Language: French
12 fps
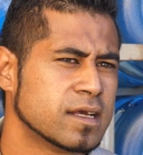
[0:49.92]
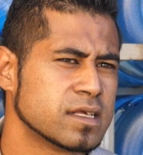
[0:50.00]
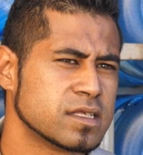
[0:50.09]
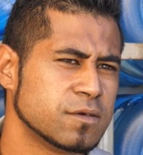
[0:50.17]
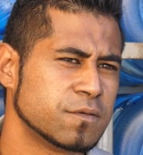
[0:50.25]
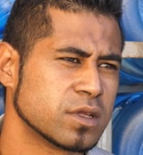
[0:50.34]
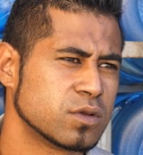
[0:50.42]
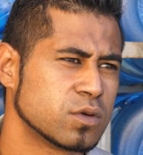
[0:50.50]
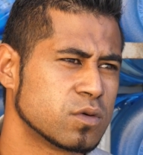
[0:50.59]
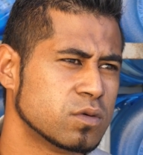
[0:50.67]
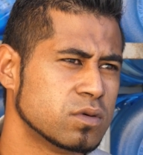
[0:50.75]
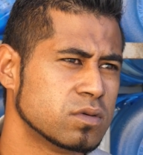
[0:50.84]
C'est fait,
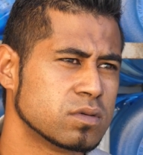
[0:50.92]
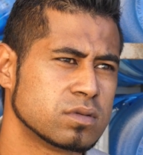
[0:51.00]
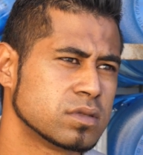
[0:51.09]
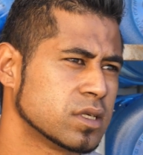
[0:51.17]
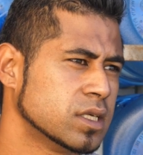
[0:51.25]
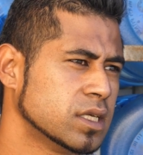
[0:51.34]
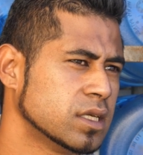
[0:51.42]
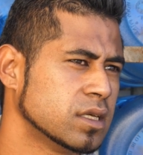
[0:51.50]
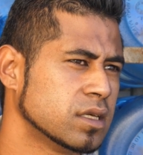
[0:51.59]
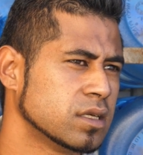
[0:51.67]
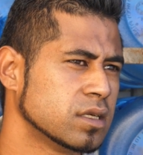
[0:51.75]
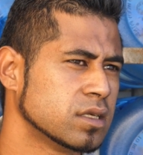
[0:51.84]
du coup,
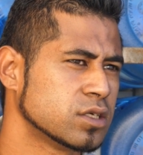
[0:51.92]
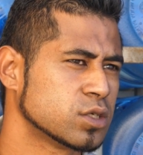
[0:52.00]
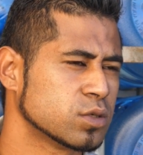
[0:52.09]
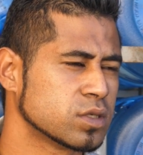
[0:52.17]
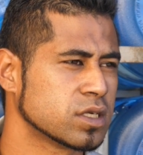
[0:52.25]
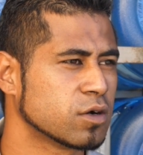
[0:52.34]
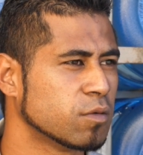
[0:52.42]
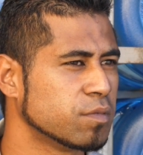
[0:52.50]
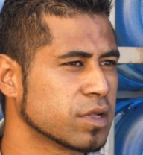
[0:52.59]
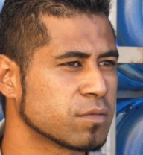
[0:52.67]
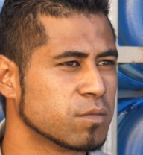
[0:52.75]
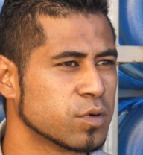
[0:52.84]
j'ai changé
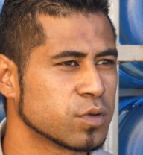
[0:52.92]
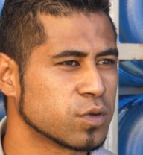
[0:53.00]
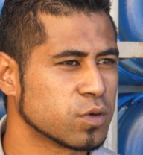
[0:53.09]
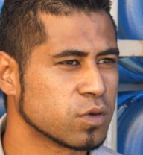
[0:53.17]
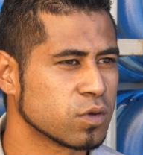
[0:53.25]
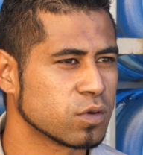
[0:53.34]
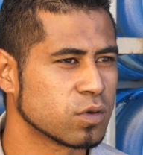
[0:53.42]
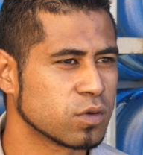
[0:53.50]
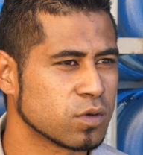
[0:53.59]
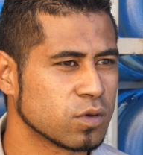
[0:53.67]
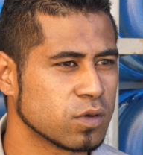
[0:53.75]
complètement de,